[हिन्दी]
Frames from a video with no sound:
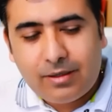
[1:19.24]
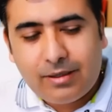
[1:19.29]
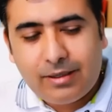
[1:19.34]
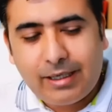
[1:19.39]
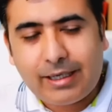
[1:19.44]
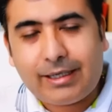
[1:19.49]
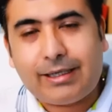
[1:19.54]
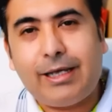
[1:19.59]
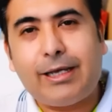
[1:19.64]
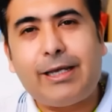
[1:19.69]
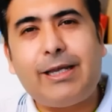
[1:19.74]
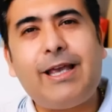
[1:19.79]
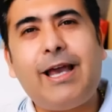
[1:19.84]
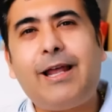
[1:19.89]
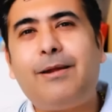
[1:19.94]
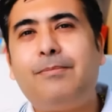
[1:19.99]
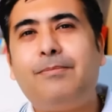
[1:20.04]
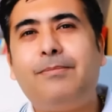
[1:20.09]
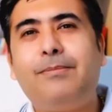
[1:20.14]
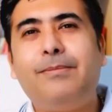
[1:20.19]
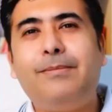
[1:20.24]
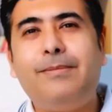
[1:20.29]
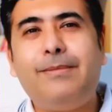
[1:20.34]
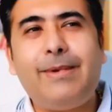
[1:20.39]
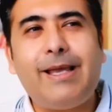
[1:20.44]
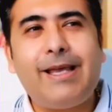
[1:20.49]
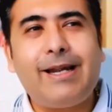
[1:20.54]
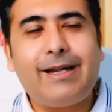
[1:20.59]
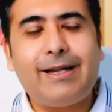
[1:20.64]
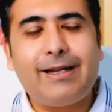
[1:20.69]
लगता है कि यार
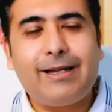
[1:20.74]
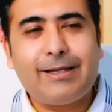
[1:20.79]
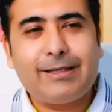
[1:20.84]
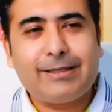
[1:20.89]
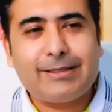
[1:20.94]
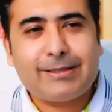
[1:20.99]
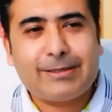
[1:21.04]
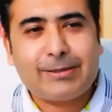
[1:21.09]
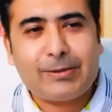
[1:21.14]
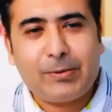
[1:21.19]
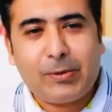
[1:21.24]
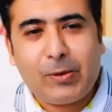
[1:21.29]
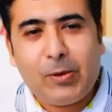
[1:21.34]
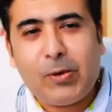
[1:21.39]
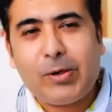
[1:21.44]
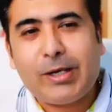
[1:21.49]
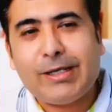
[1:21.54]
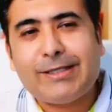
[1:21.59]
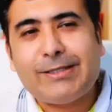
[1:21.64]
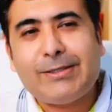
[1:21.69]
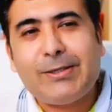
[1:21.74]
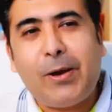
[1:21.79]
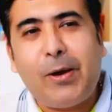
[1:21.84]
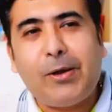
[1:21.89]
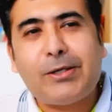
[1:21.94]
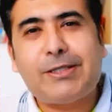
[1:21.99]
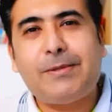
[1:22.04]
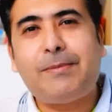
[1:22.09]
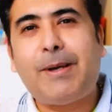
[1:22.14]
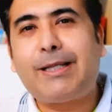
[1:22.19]
मेरा को किसी और
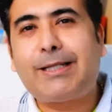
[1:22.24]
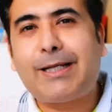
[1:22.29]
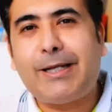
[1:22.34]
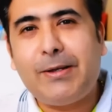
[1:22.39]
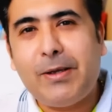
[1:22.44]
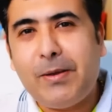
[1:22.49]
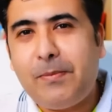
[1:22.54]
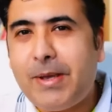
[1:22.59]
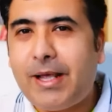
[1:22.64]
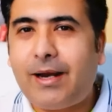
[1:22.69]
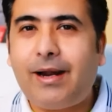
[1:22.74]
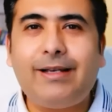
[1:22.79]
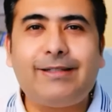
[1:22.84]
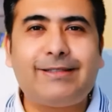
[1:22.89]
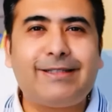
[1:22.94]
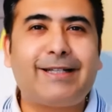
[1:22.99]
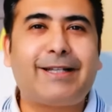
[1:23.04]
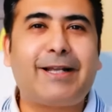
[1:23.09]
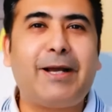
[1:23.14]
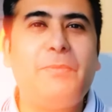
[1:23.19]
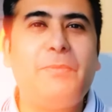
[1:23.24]
से बात करने में मेरा इज्जत कम